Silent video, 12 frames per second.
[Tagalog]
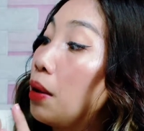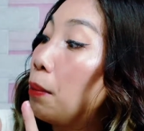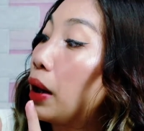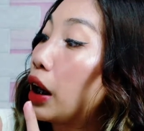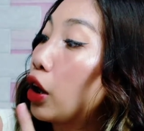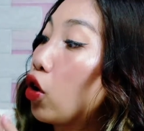
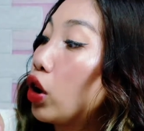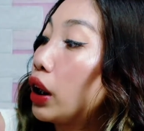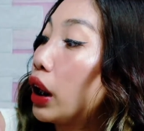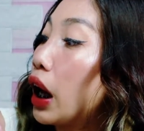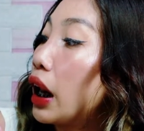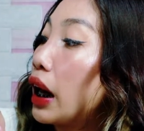magkaroon
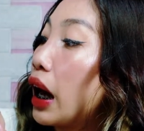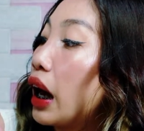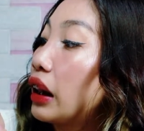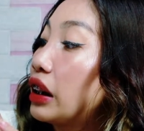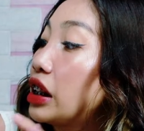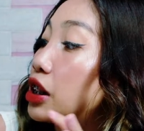ka ng
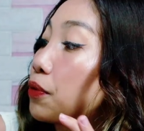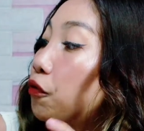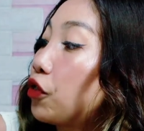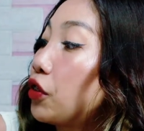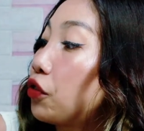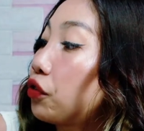at least
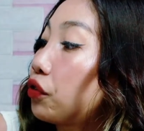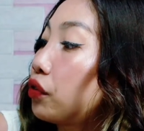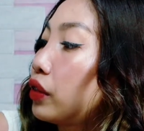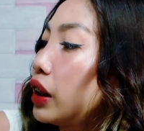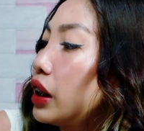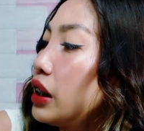50
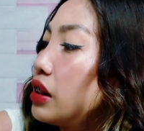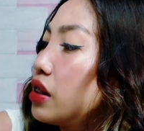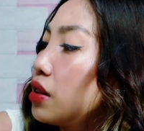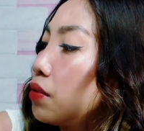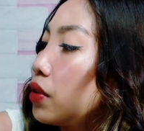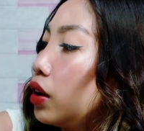Shopee, is
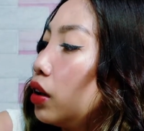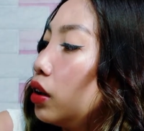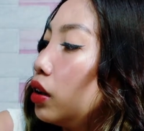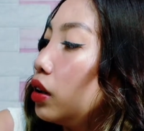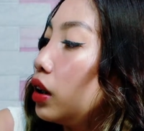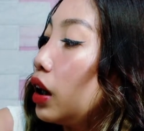it,
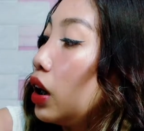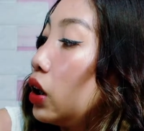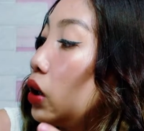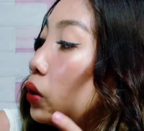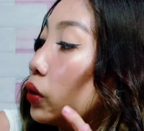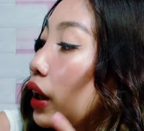uh,
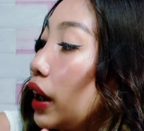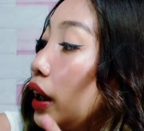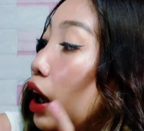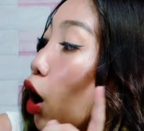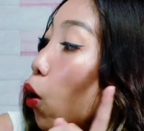oh, okay,